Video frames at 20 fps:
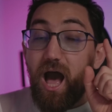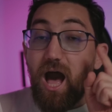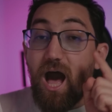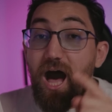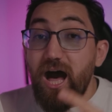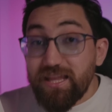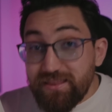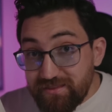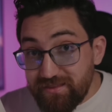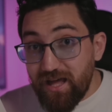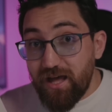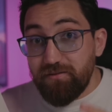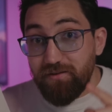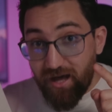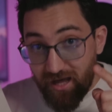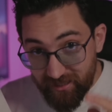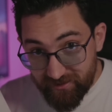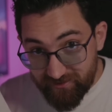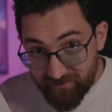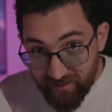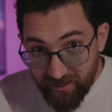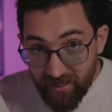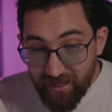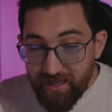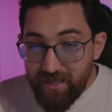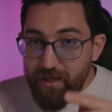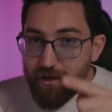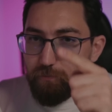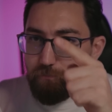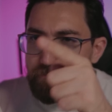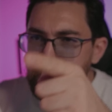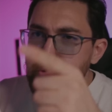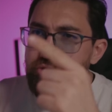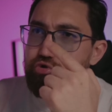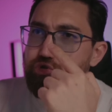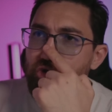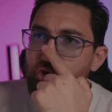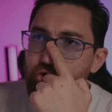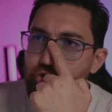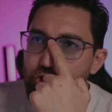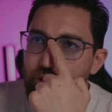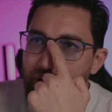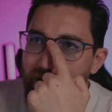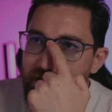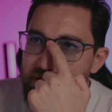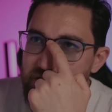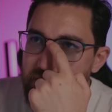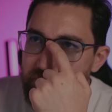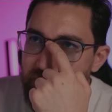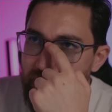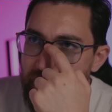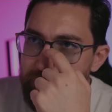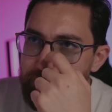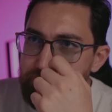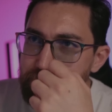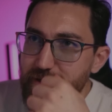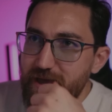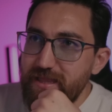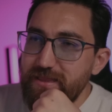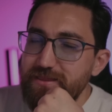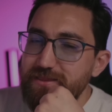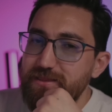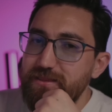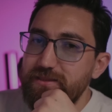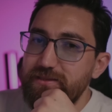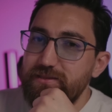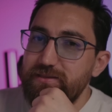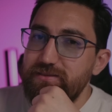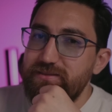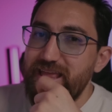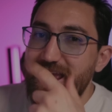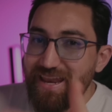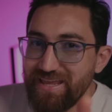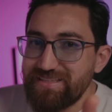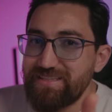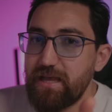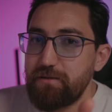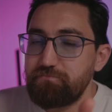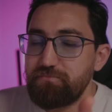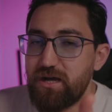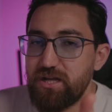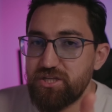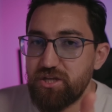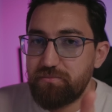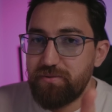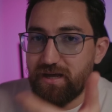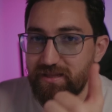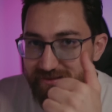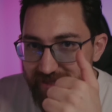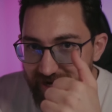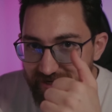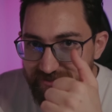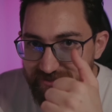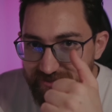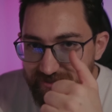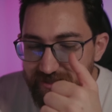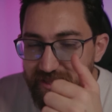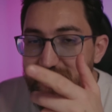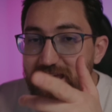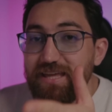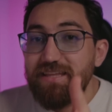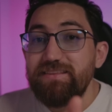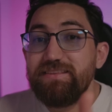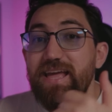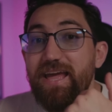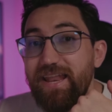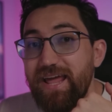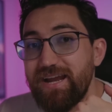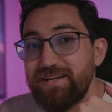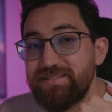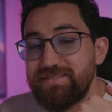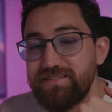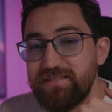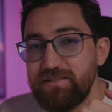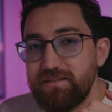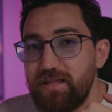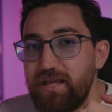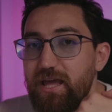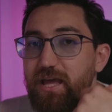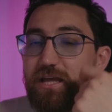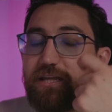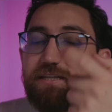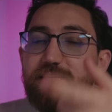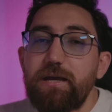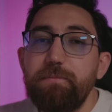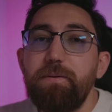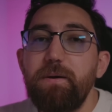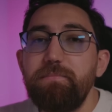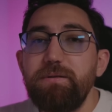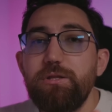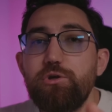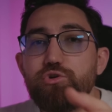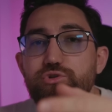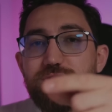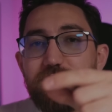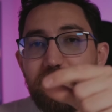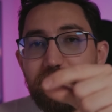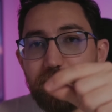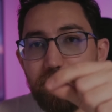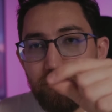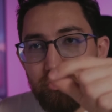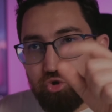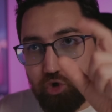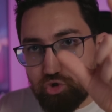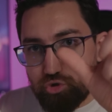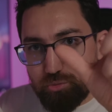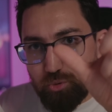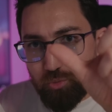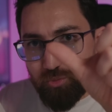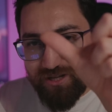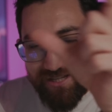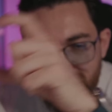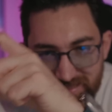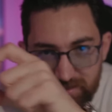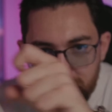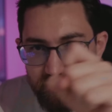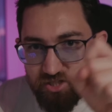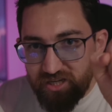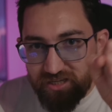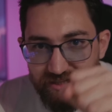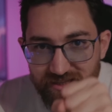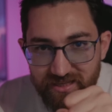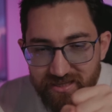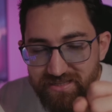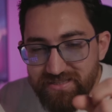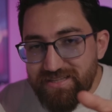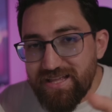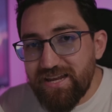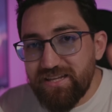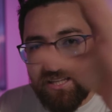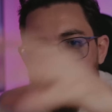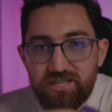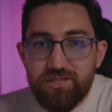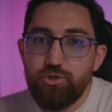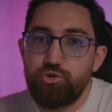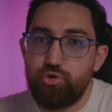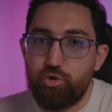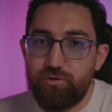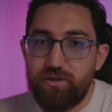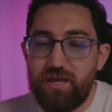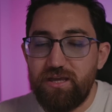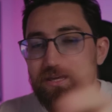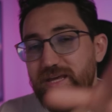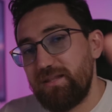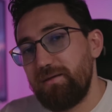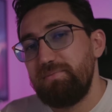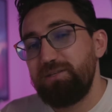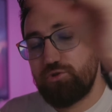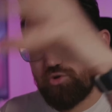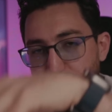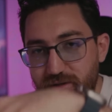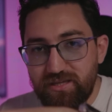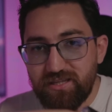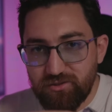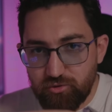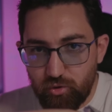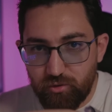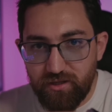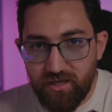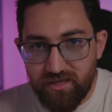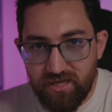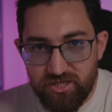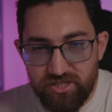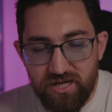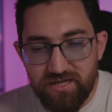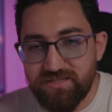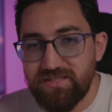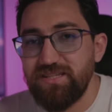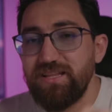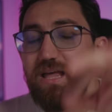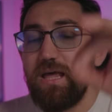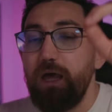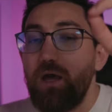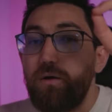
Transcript: Hatta ve hatta bu soruyu acaba ben denesem mi acaba dersin. Denersin Yapabiliyorsan çözümümü hızlı bir şekilde izler ikinci soruya ya da bir sonraki soruya geçersin.